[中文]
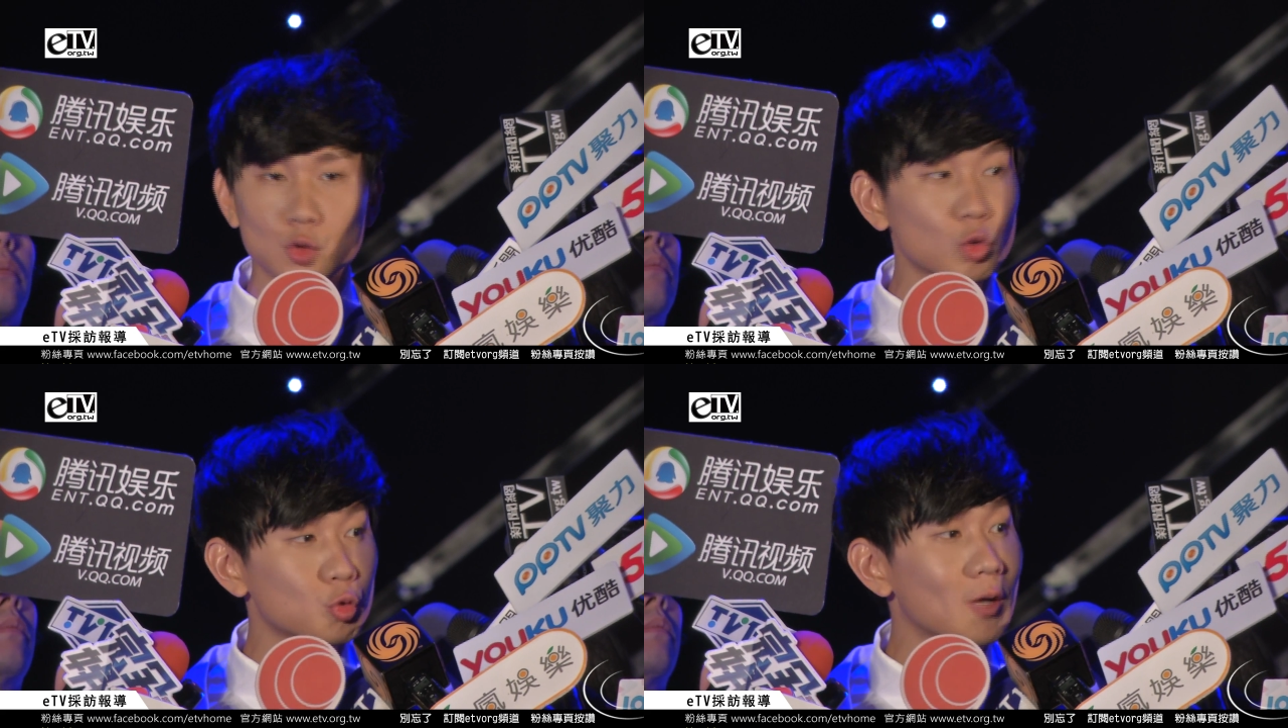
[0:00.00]

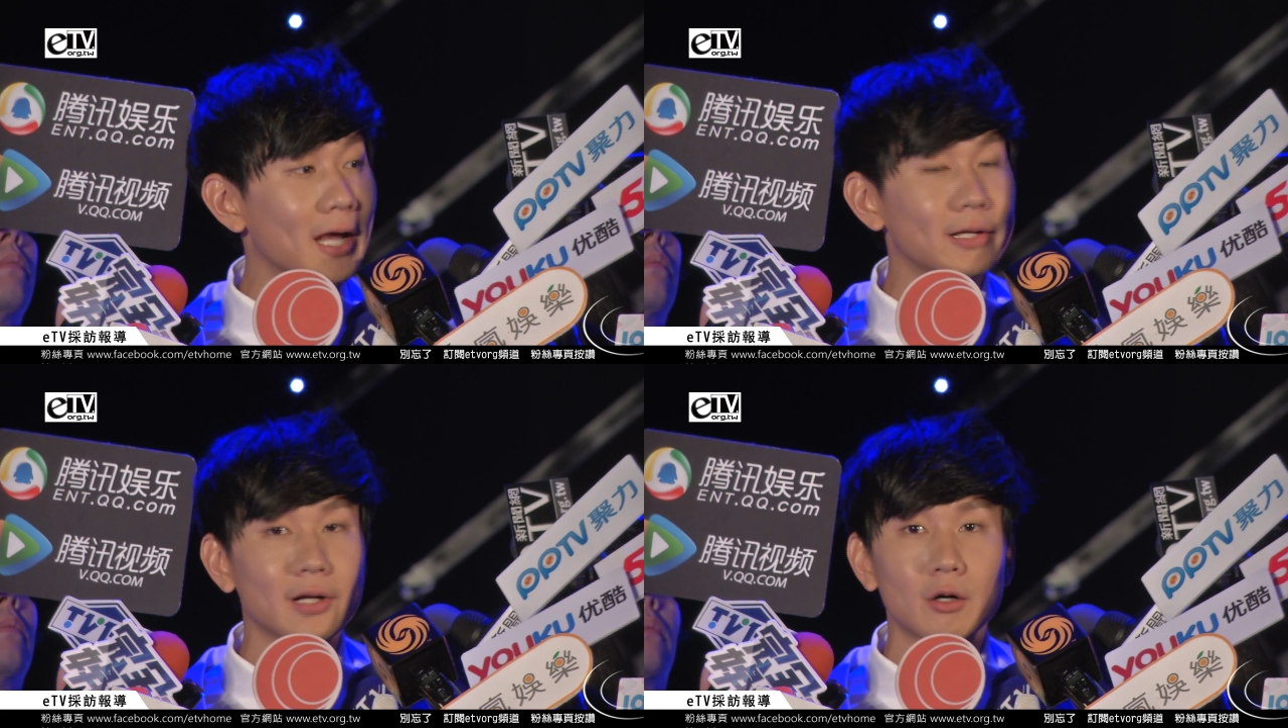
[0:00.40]
做出
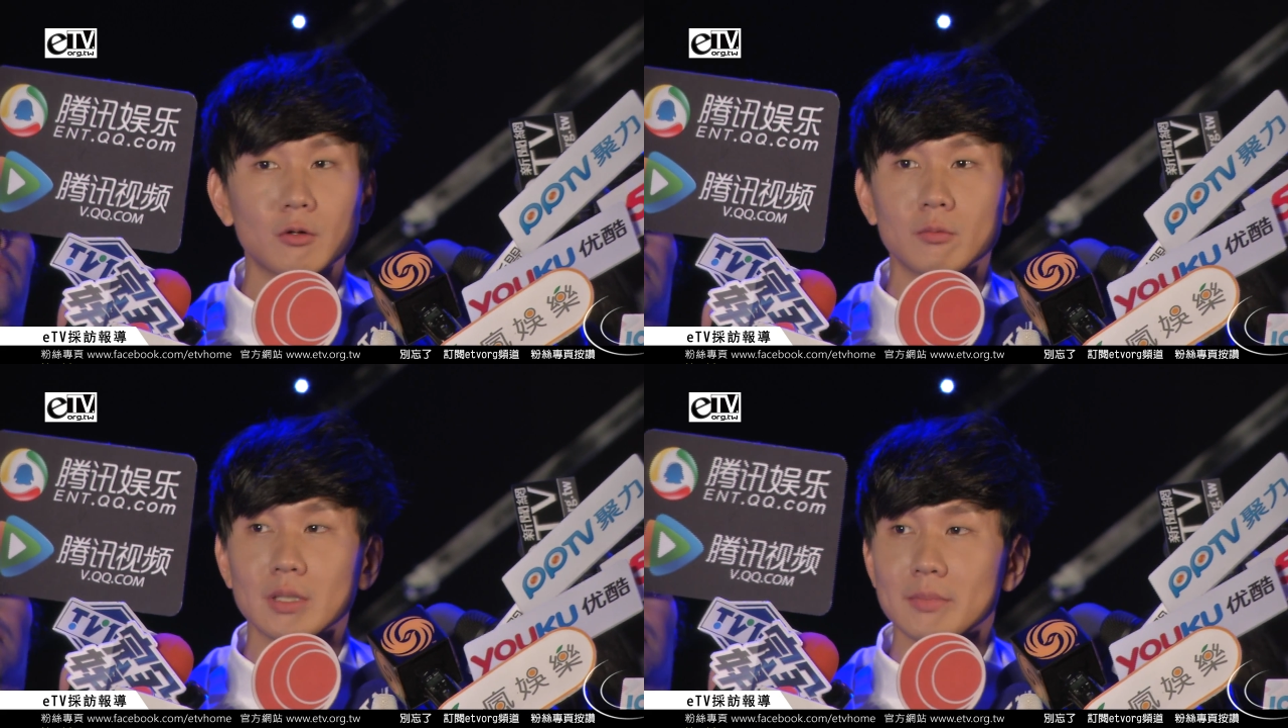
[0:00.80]
来，然
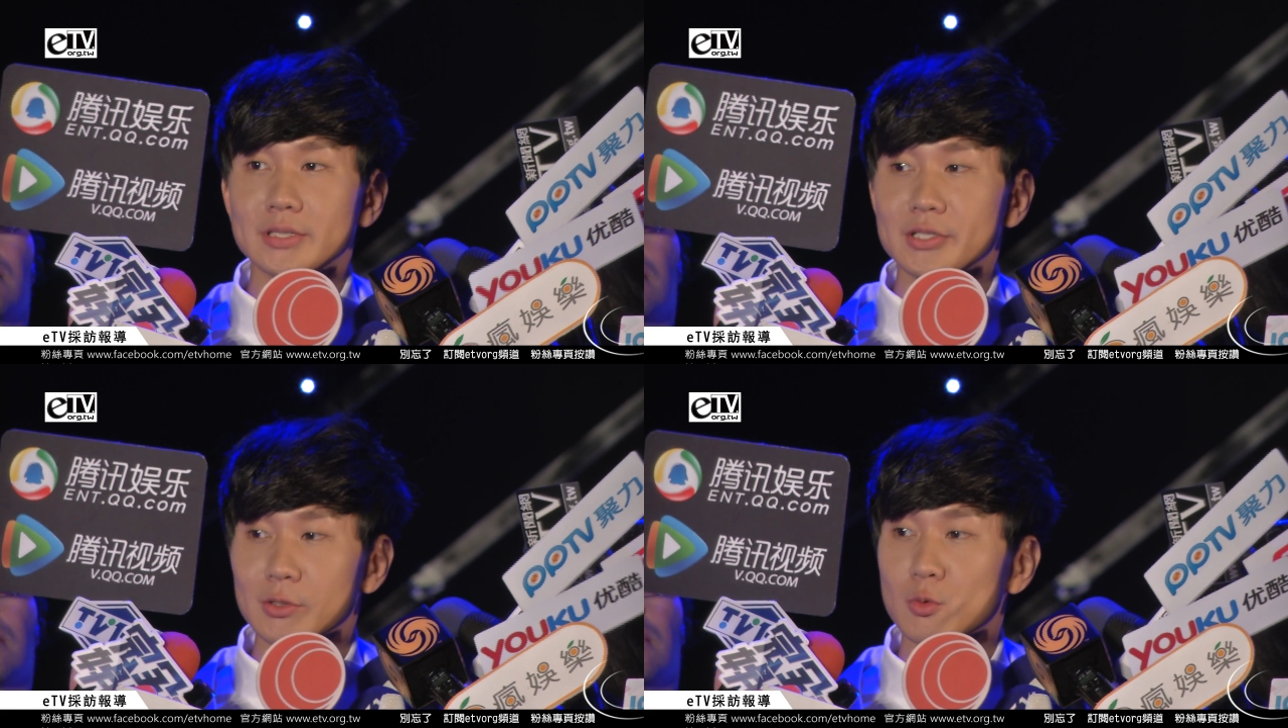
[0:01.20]
后慢慢
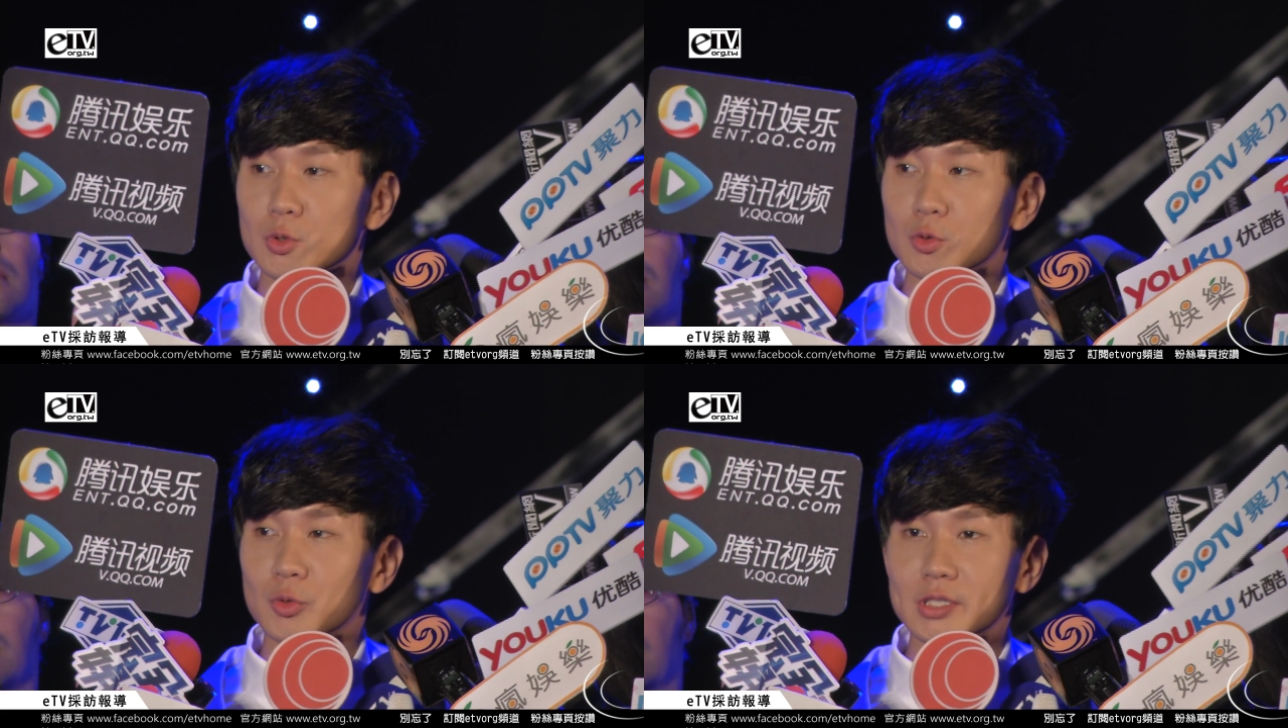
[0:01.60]
在生活
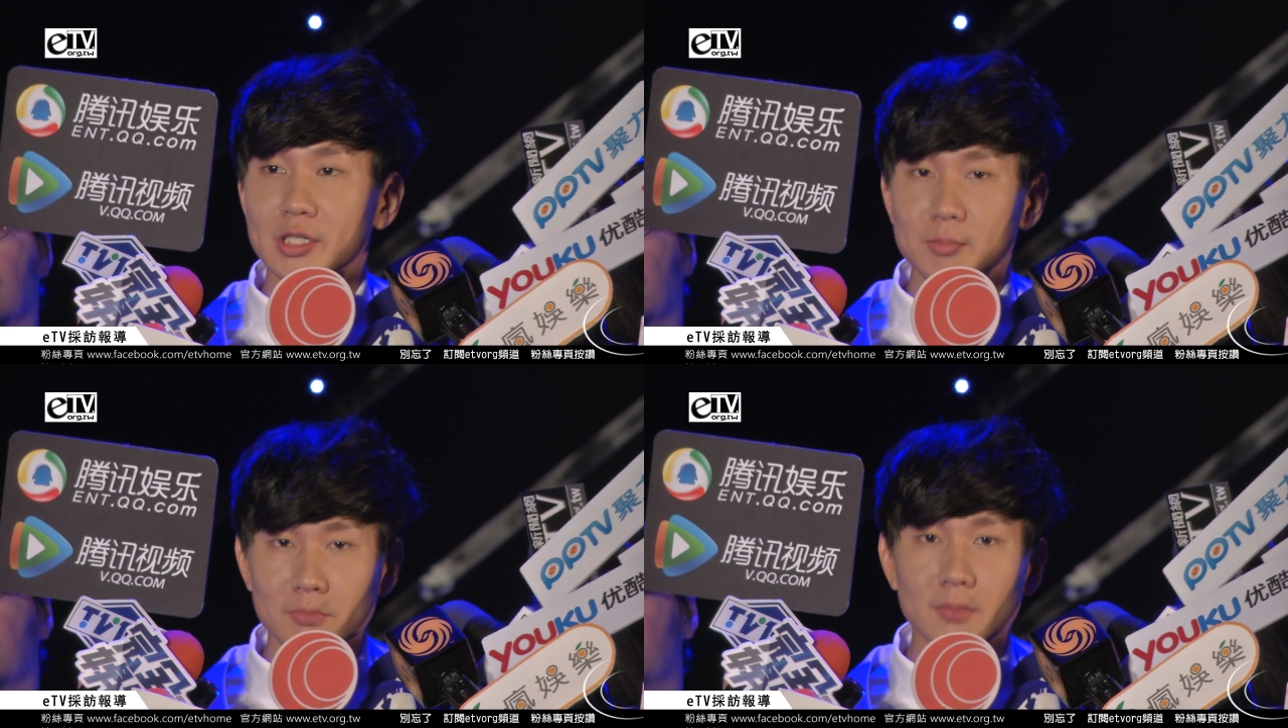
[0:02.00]
中做一
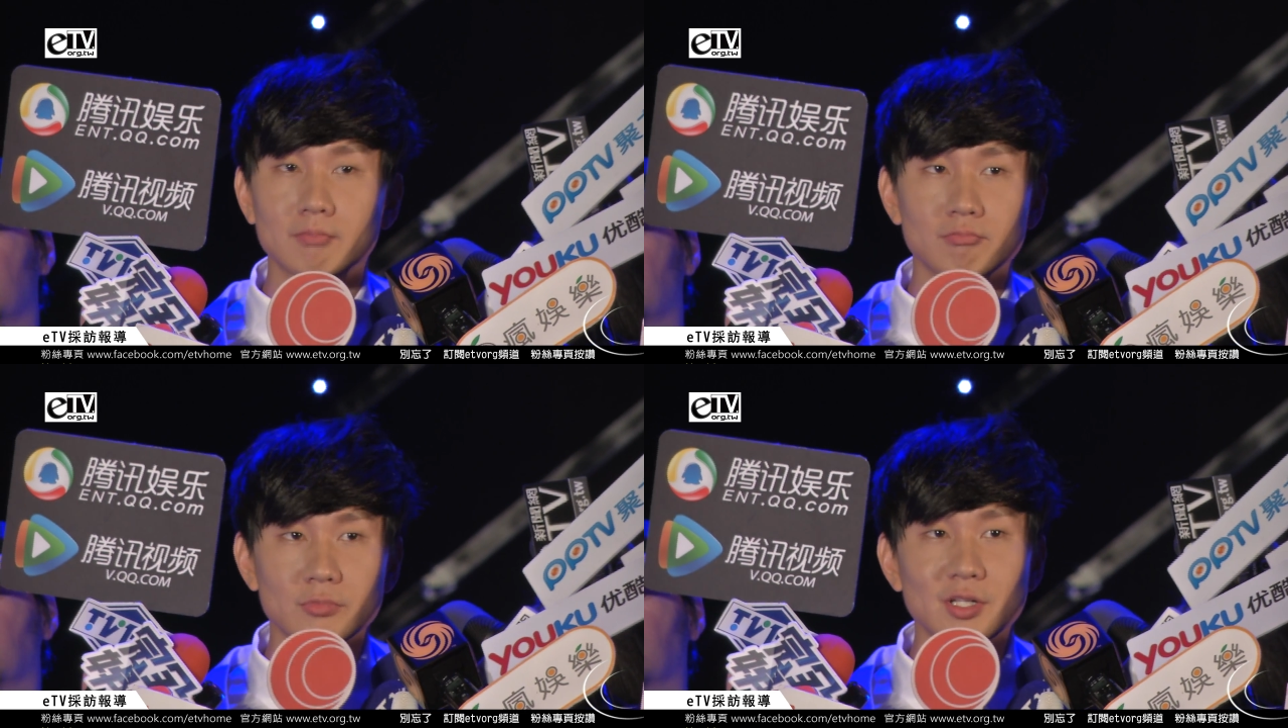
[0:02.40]
些嗯
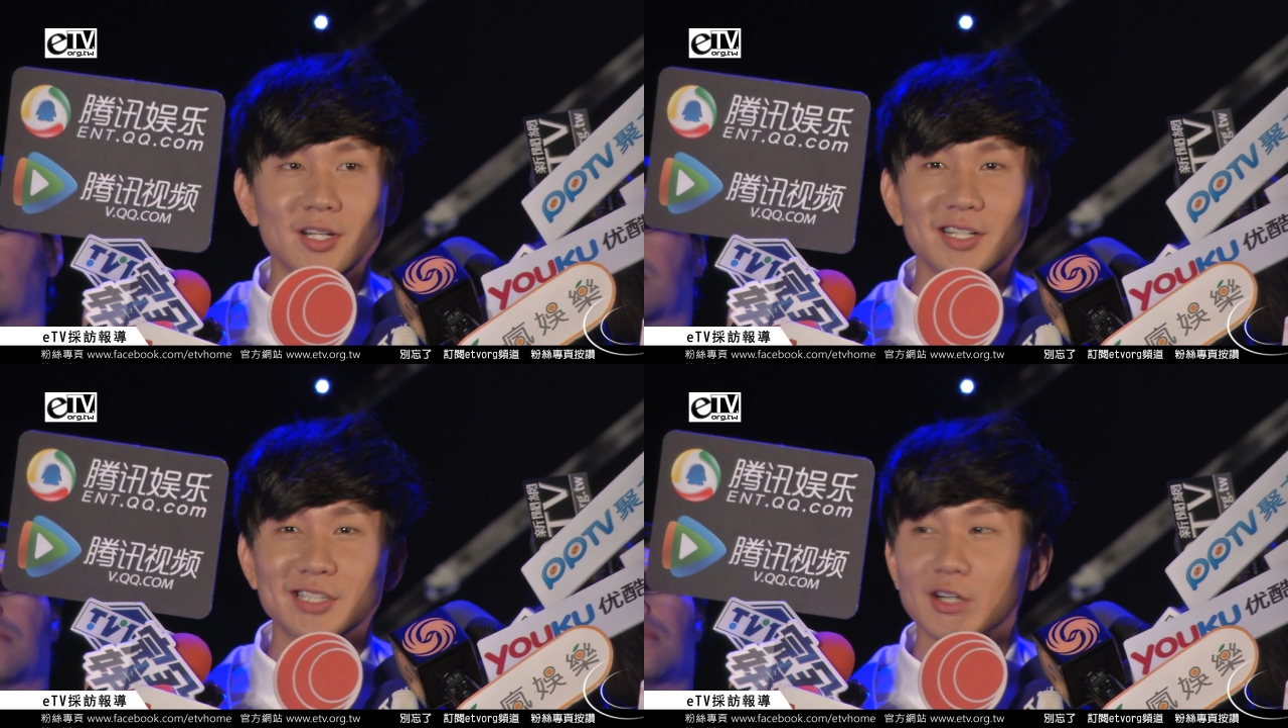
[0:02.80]
嗯
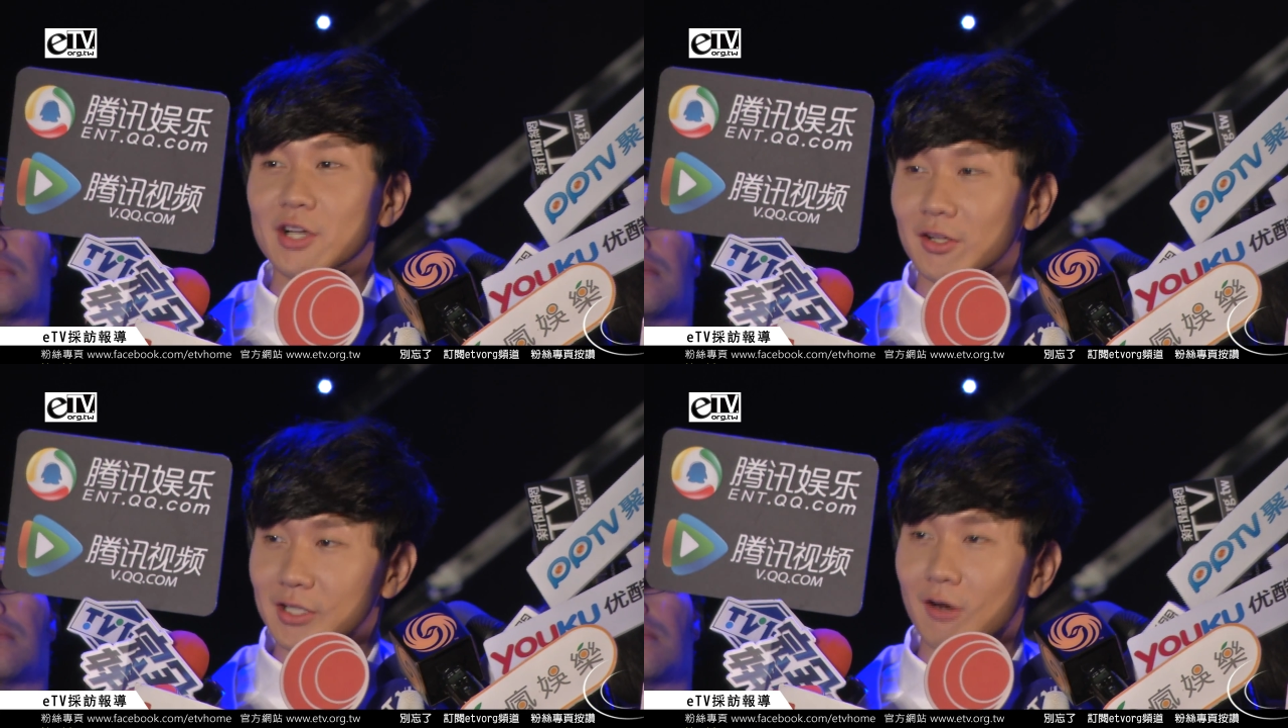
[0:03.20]
小
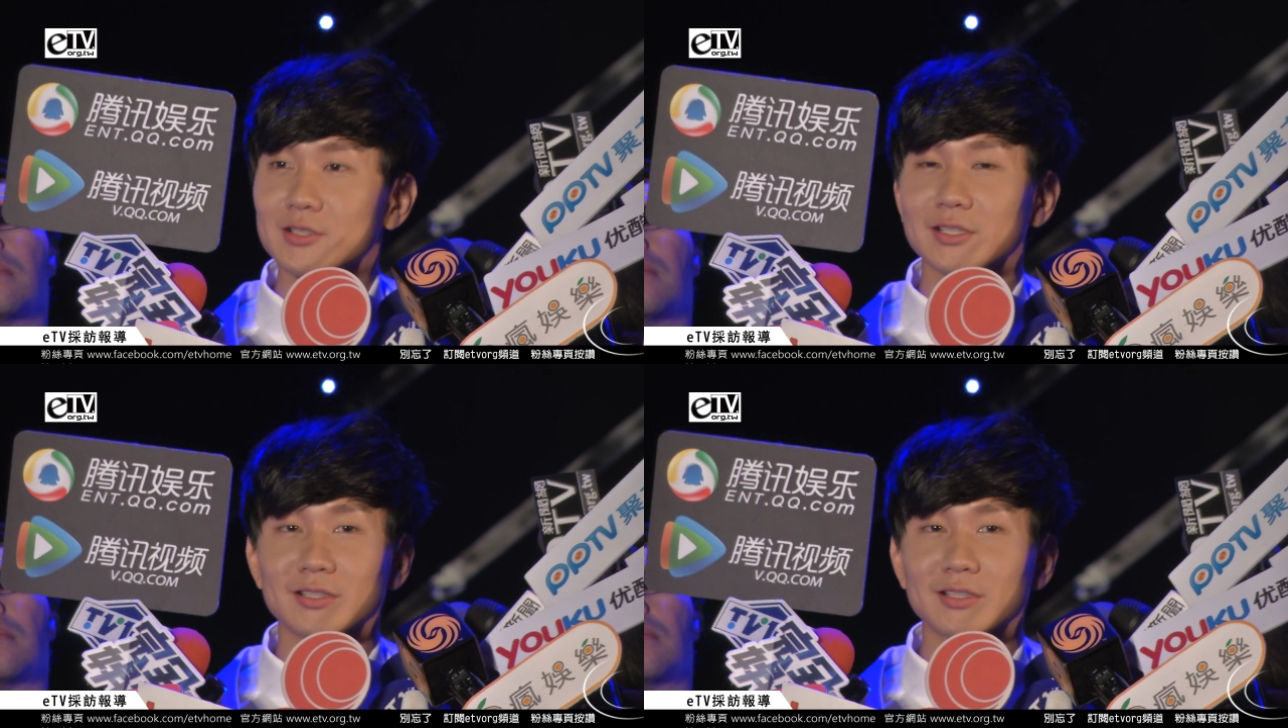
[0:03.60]
小的调整，